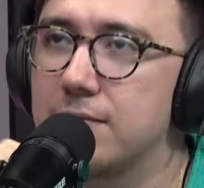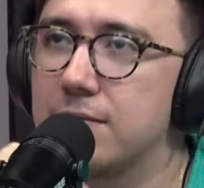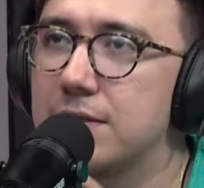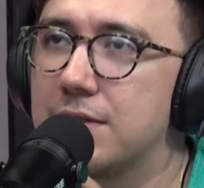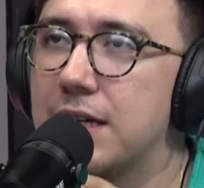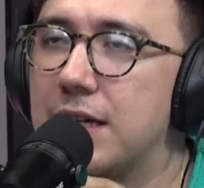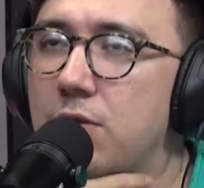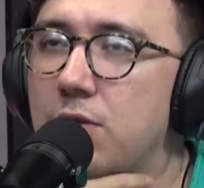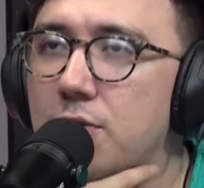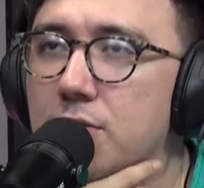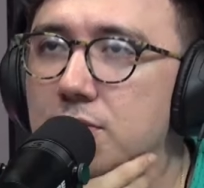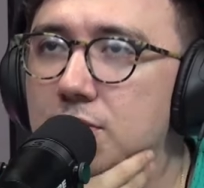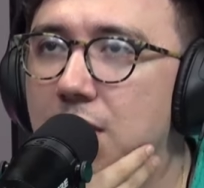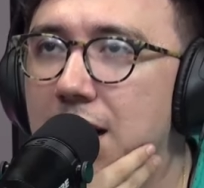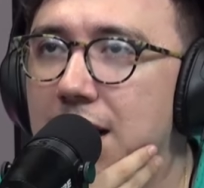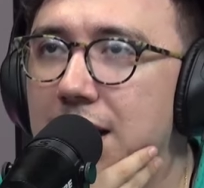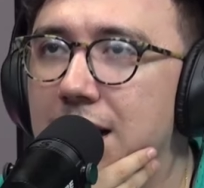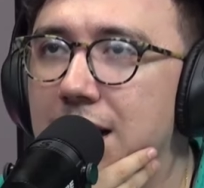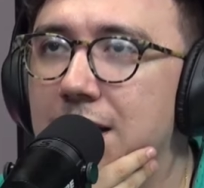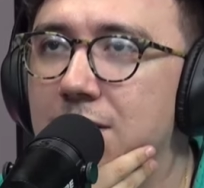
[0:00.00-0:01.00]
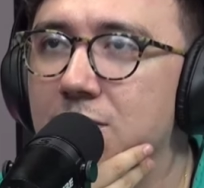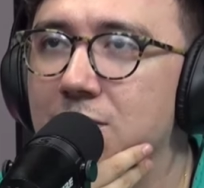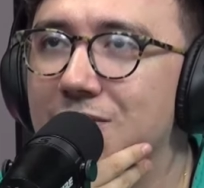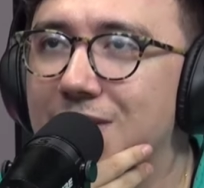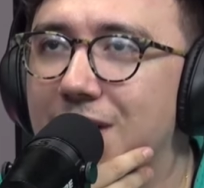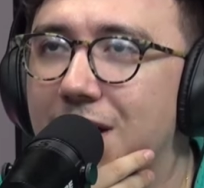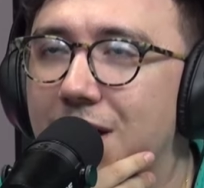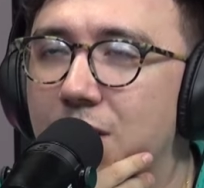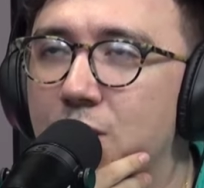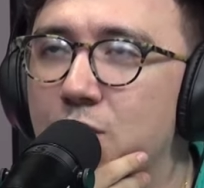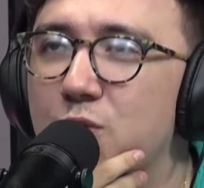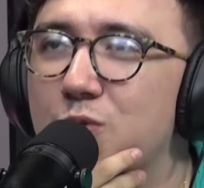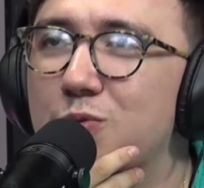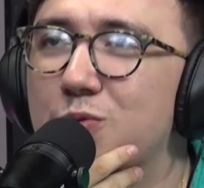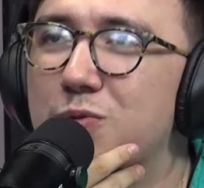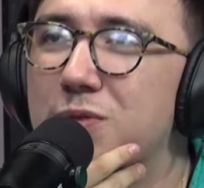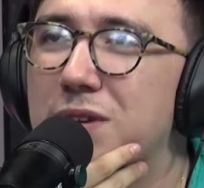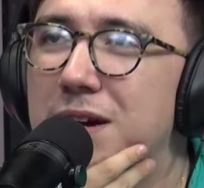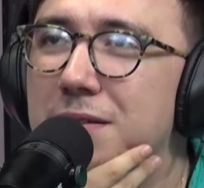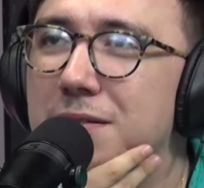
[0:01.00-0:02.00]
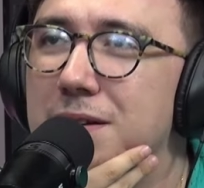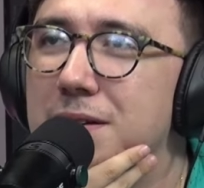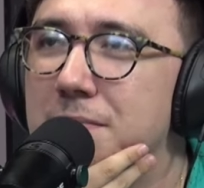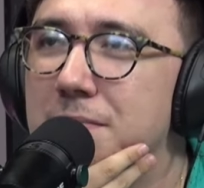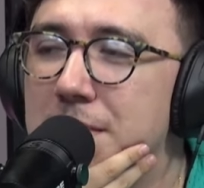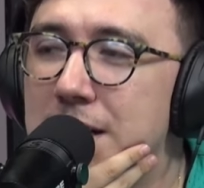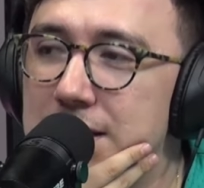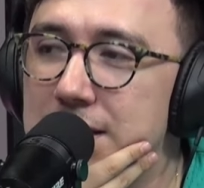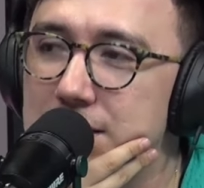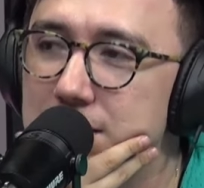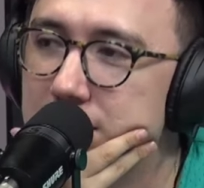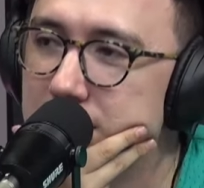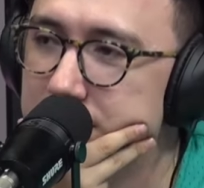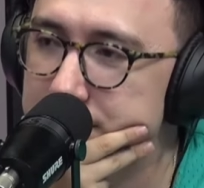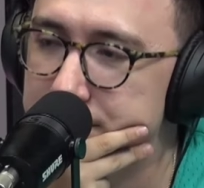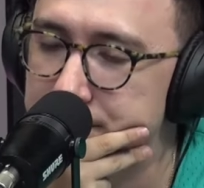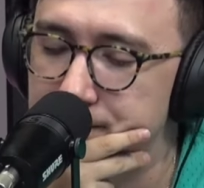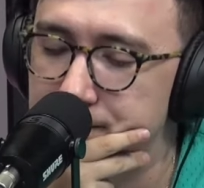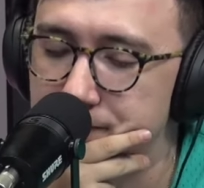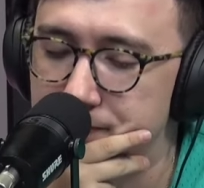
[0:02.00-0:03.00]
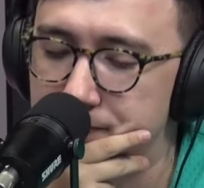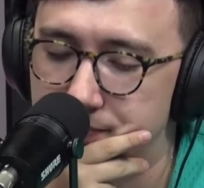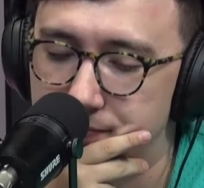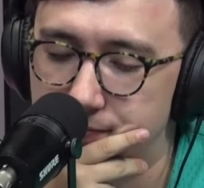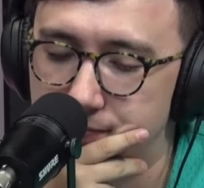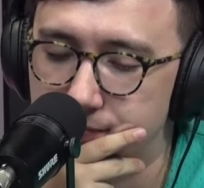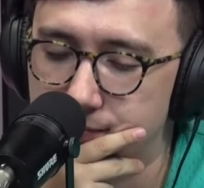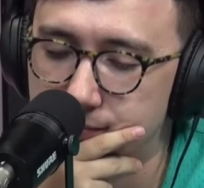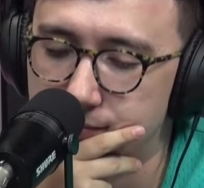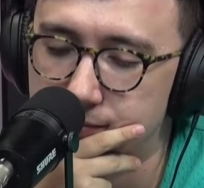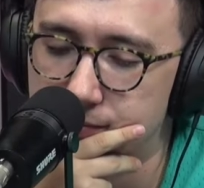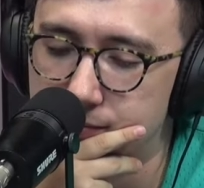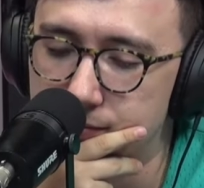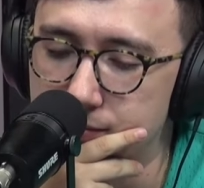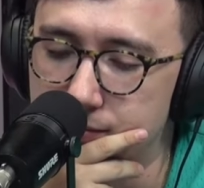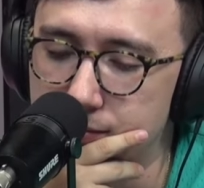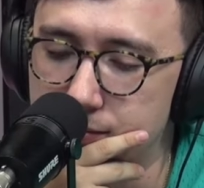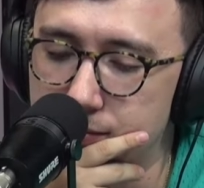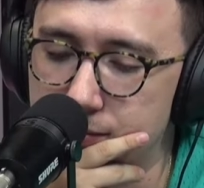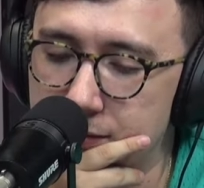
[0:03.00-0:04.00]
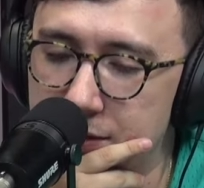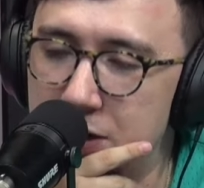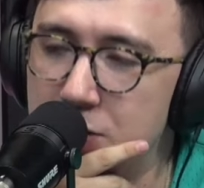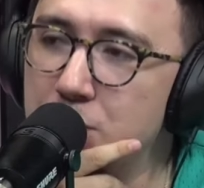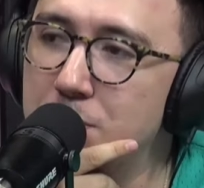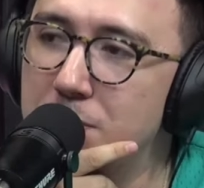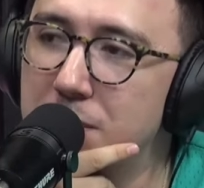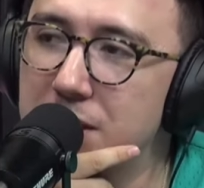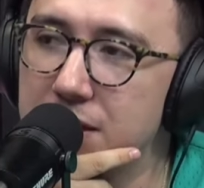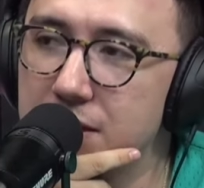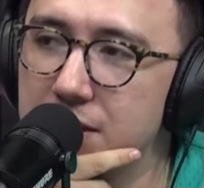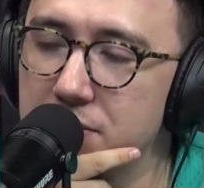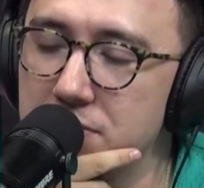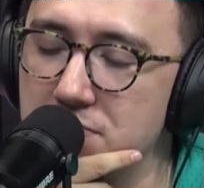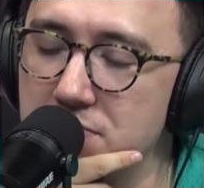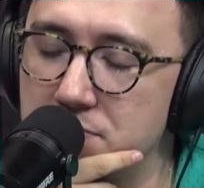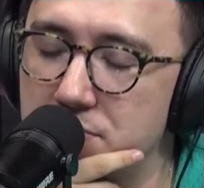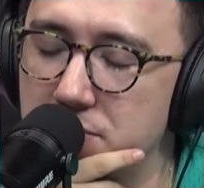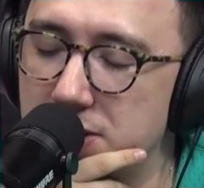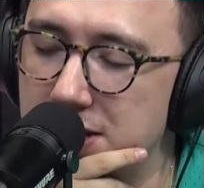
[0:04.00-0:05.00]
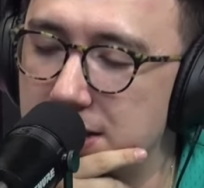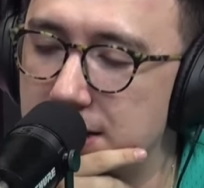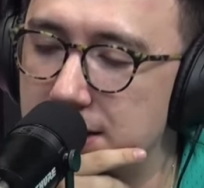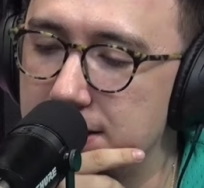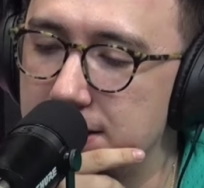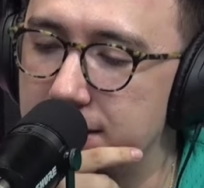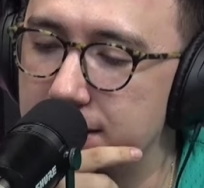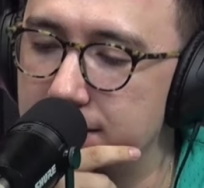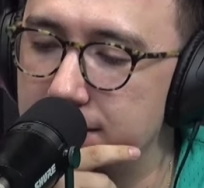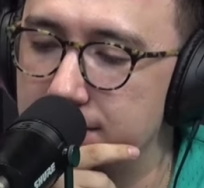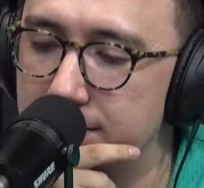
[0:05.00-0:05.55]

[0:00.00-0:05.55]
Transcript: que Lucho haya anotado una vez más en un partido importante,